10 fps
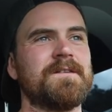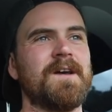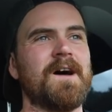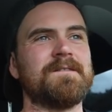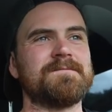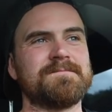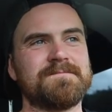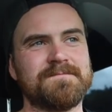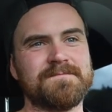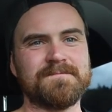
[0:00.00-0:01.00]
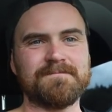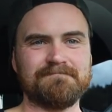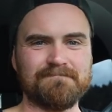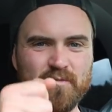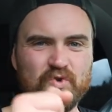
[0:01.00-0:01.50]
ja,
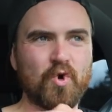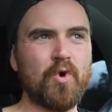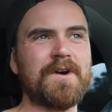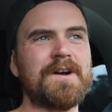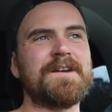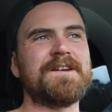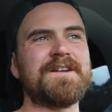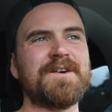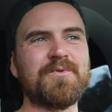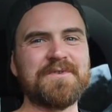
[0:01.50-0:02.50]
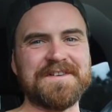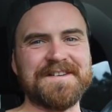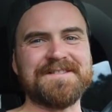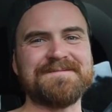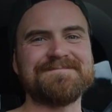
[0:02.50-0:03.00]
Druck in der Route.